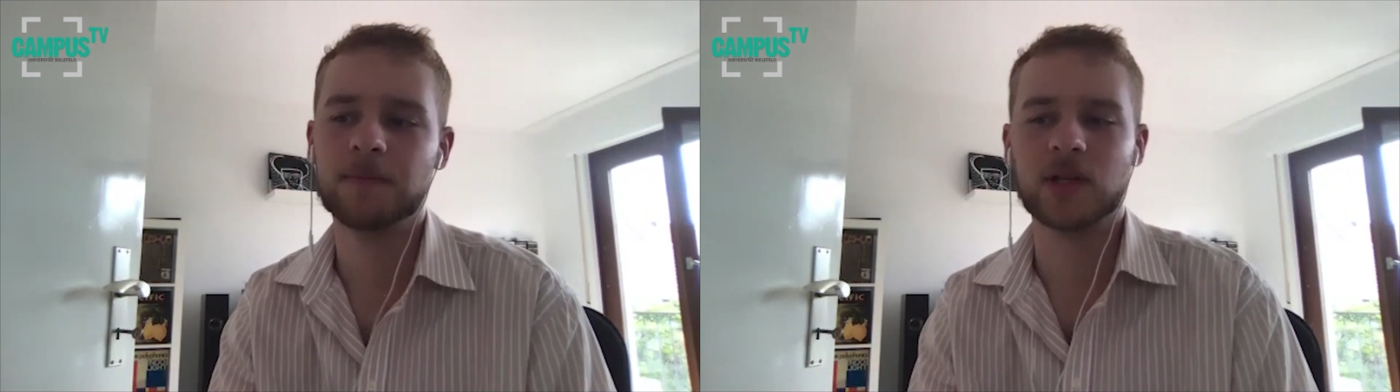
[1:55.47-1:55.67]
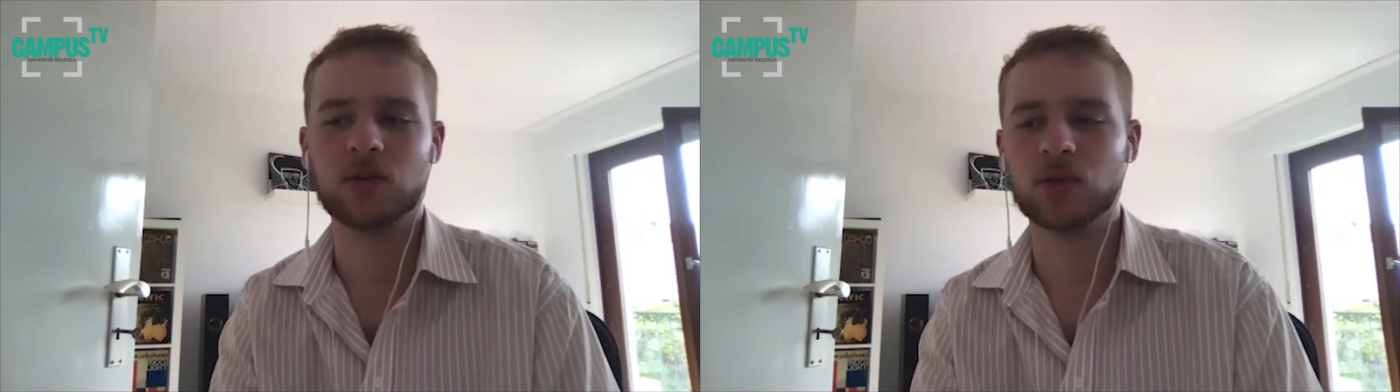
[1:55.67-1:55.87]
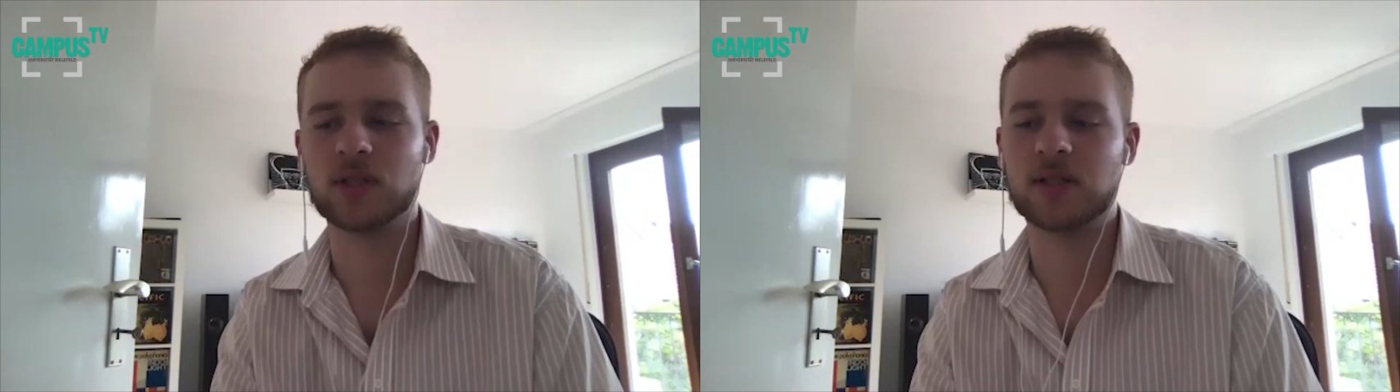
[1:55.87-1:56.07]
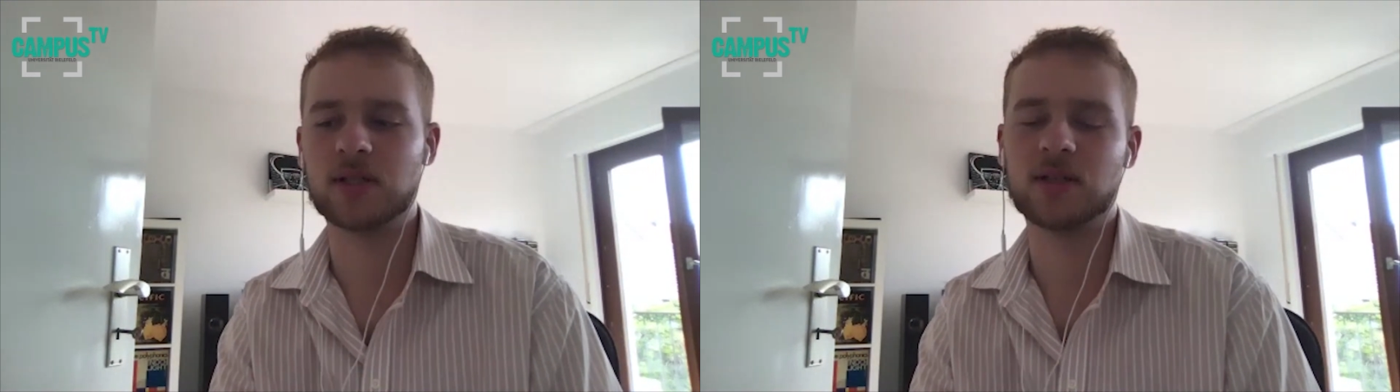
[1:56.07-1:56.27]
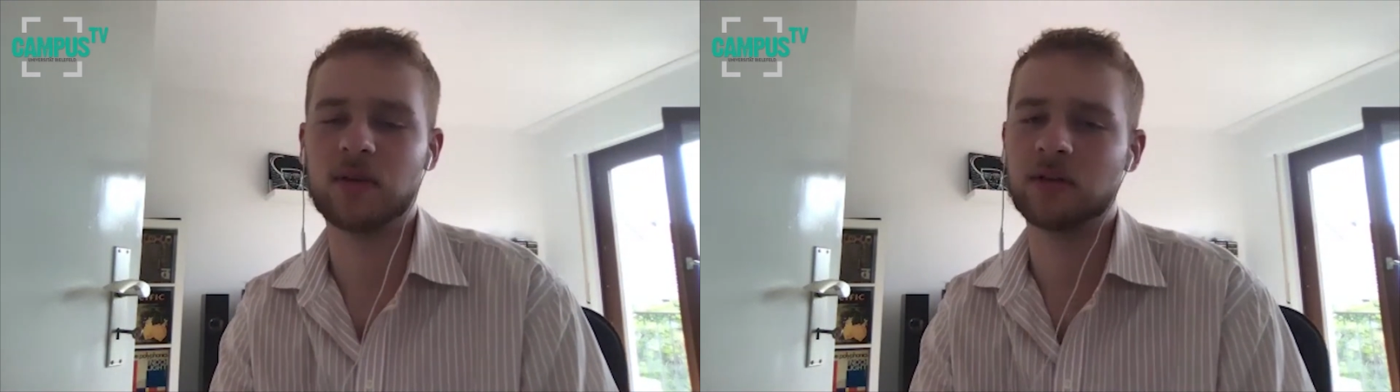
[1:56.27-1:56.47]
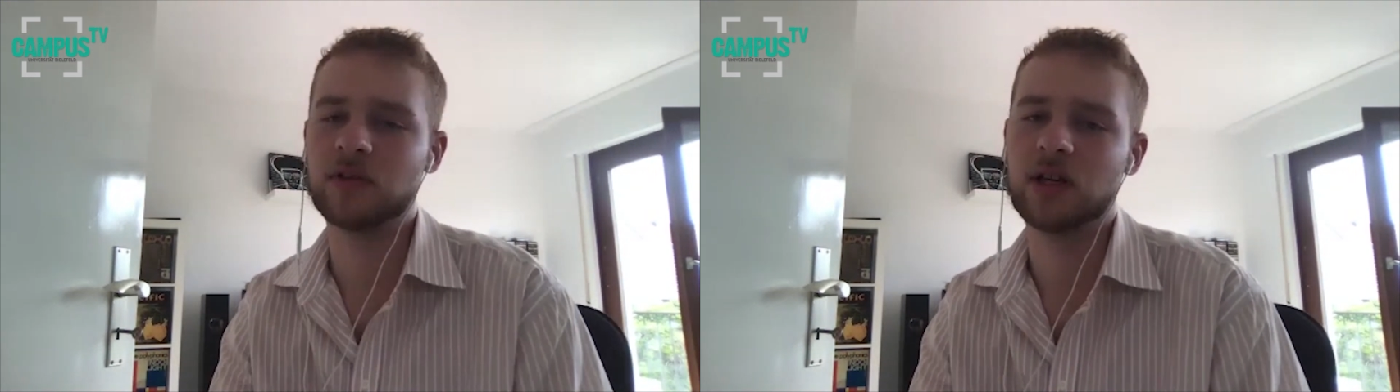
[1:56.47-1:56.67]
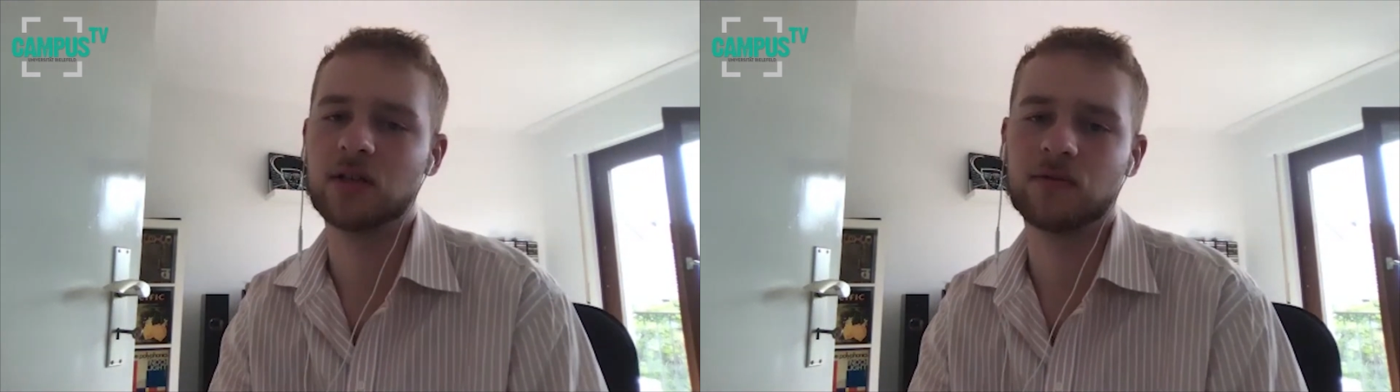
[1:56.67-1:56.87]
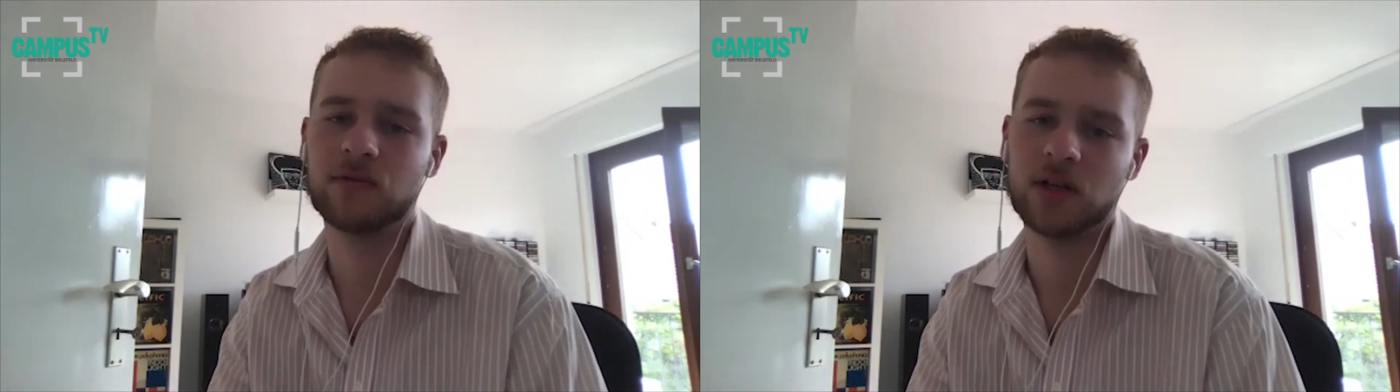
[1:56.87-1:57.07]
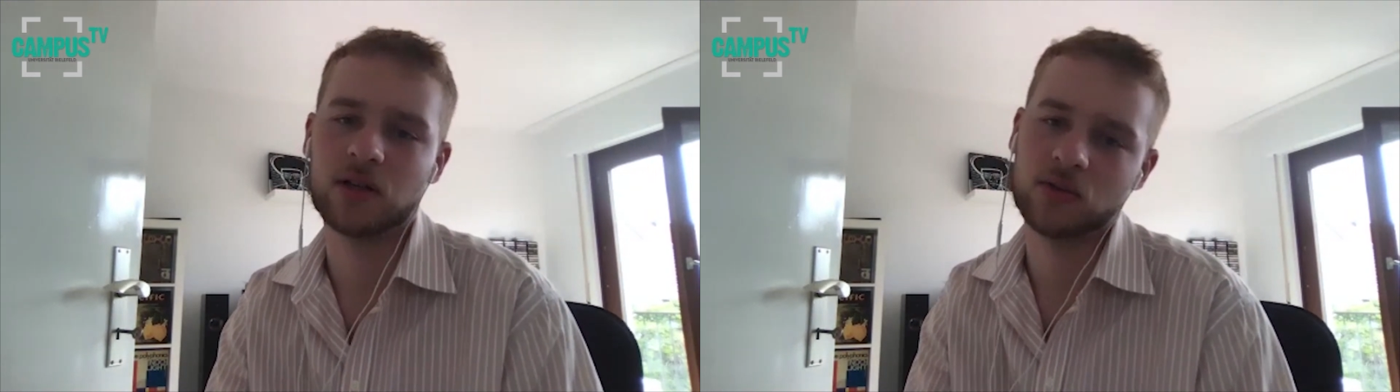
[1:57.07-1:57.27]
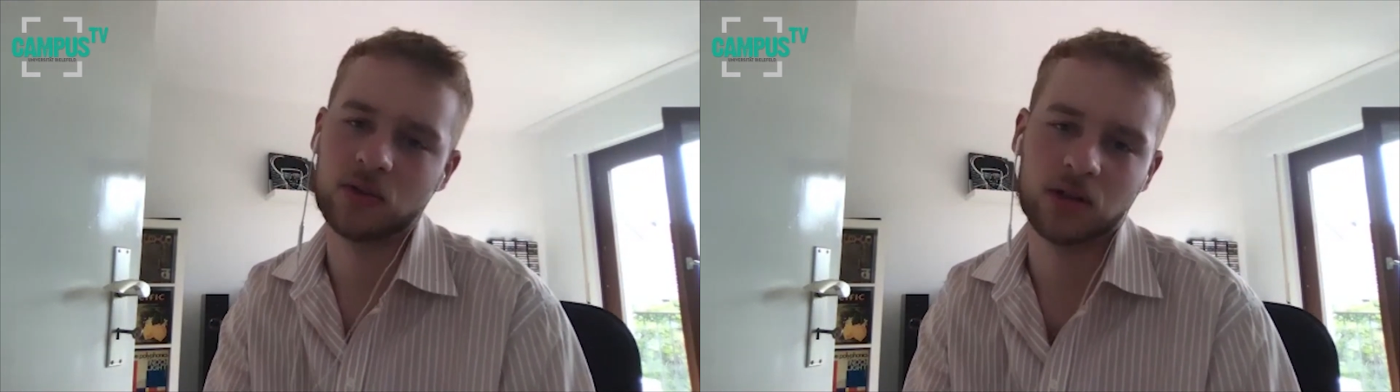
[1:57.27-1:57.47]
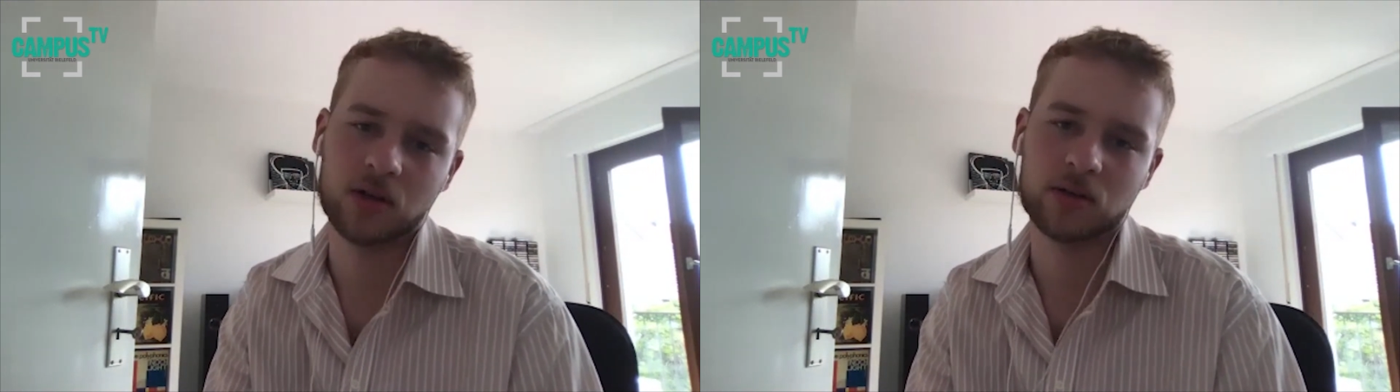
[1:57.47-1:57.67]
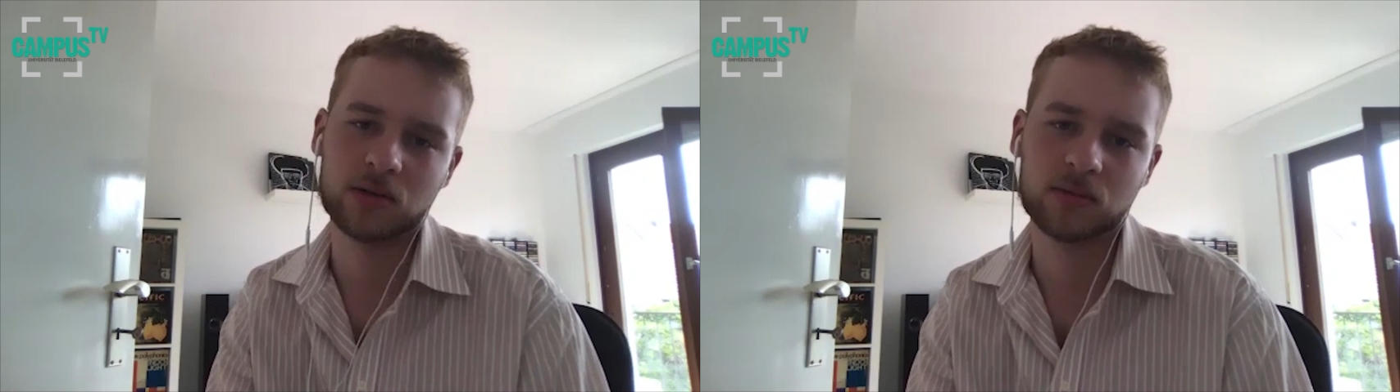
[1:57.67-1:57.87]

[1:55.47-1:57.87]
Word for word: dadurch, dass das jetzt wegfällt, fällt natürlich auch